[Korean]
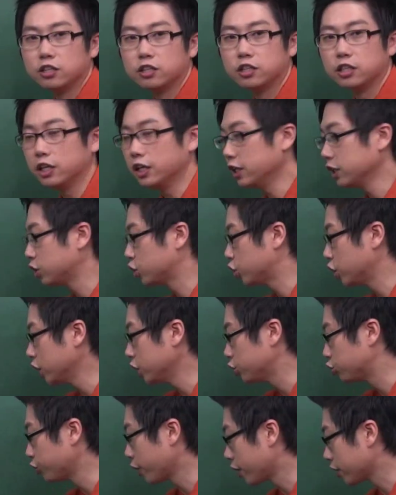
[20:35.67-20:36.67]
Did
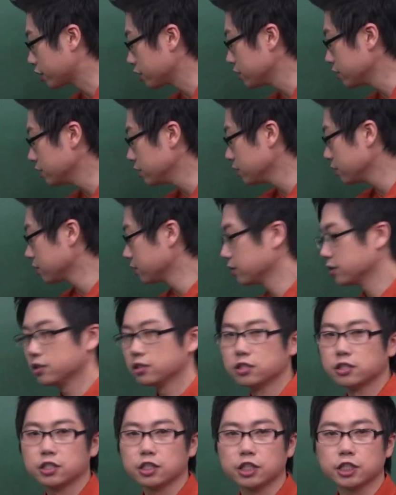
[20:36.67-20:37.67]
G Dragon
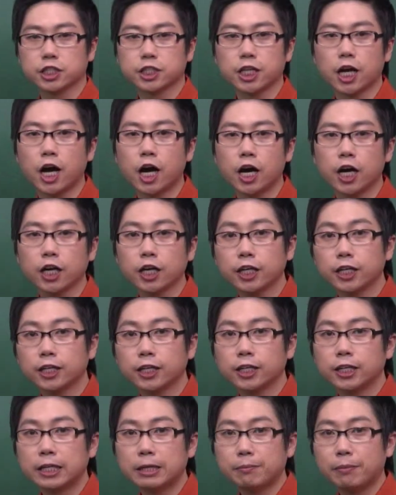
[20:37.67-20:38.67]
sing a song?
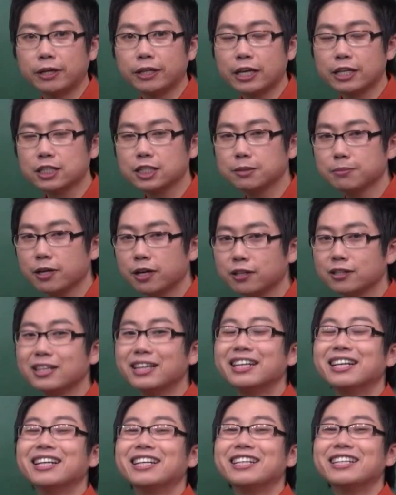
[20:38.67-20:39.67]
만 했으면
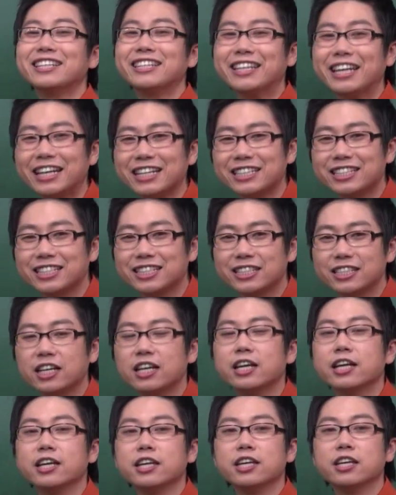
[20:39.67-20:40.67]
Yes,
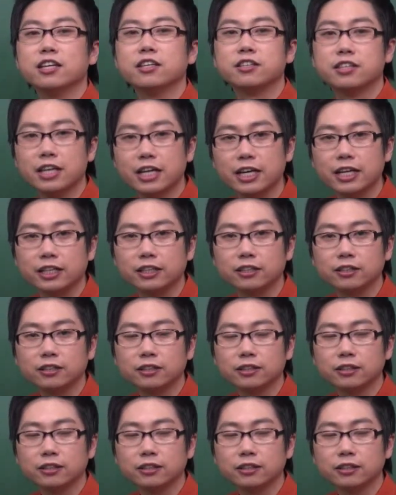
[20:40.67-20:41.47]
he did.